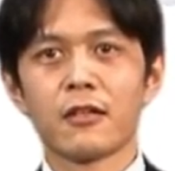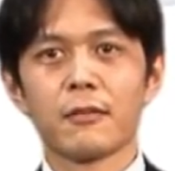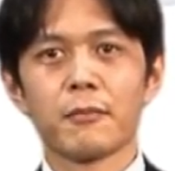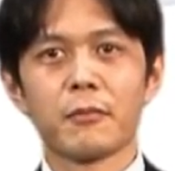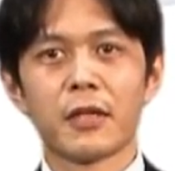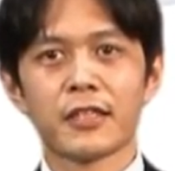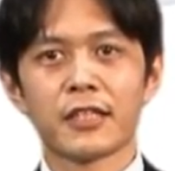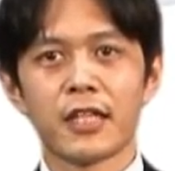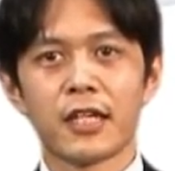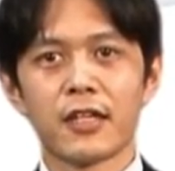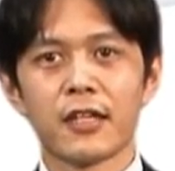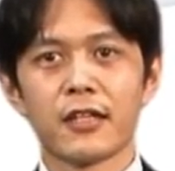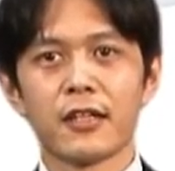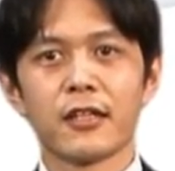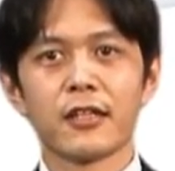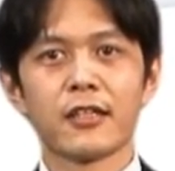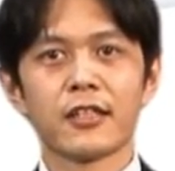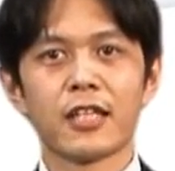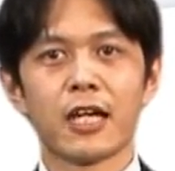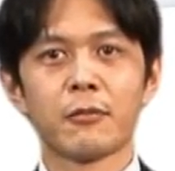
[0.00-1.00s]
また
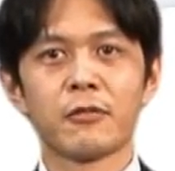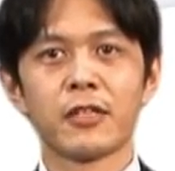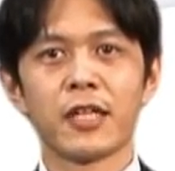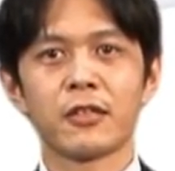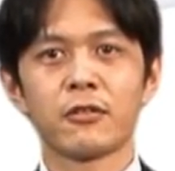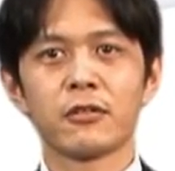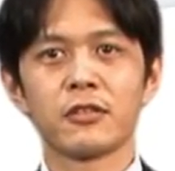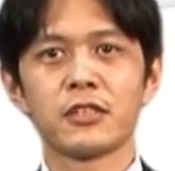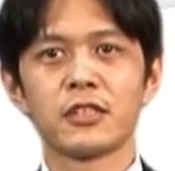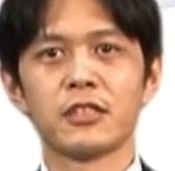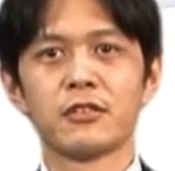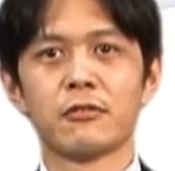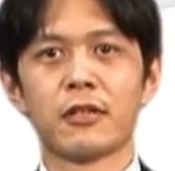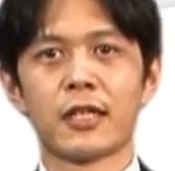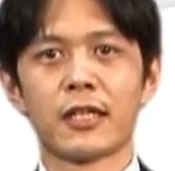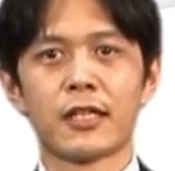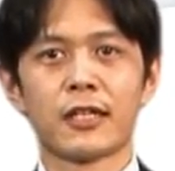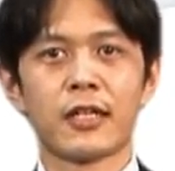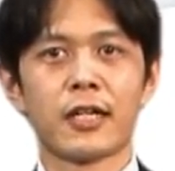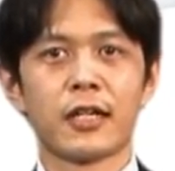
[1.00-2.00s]
タブレット時に
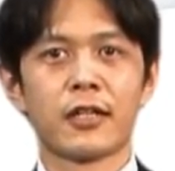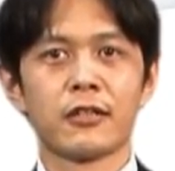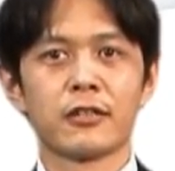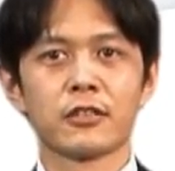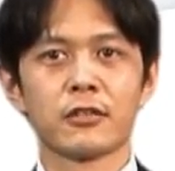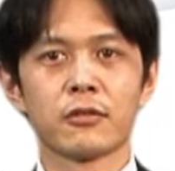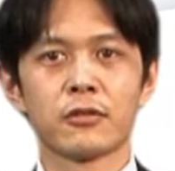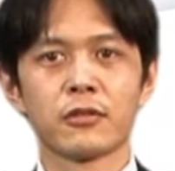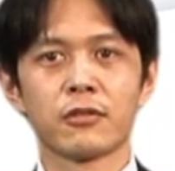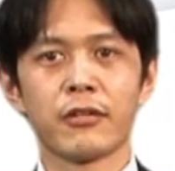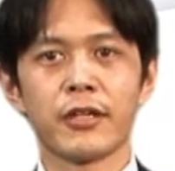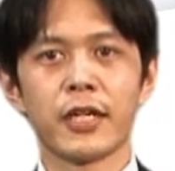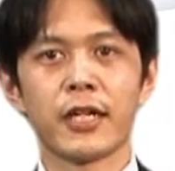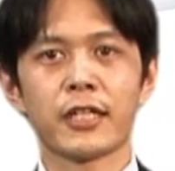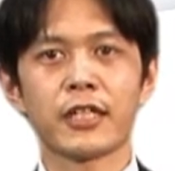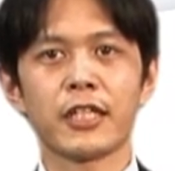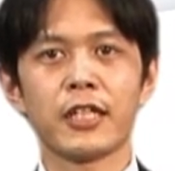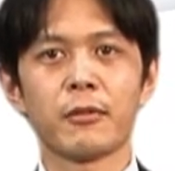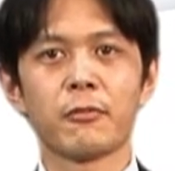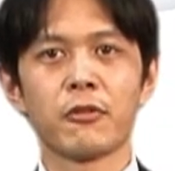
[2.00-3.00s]
は
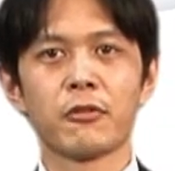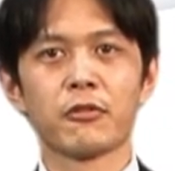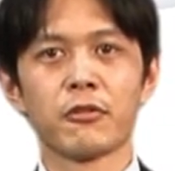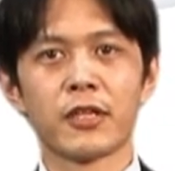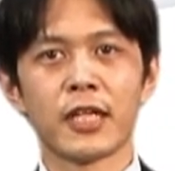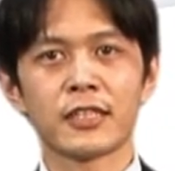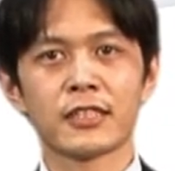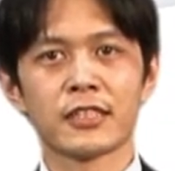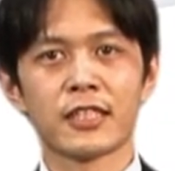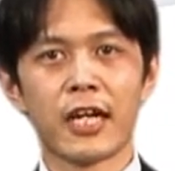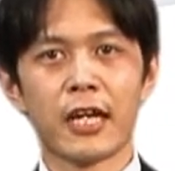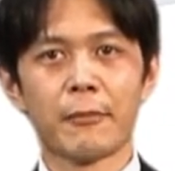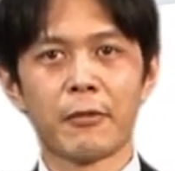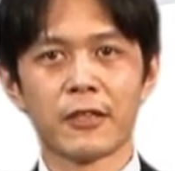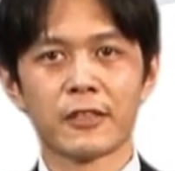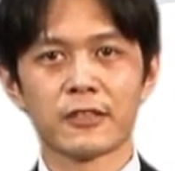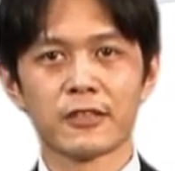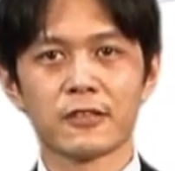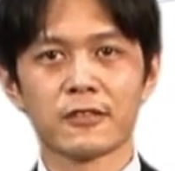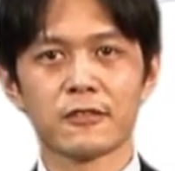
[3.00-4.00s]
ソフトウェアキーボードが使え
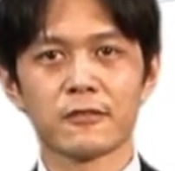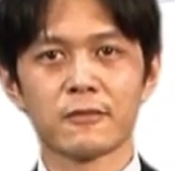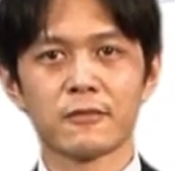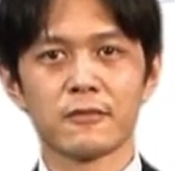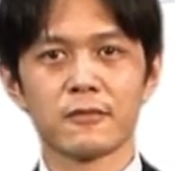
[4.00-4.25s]
ます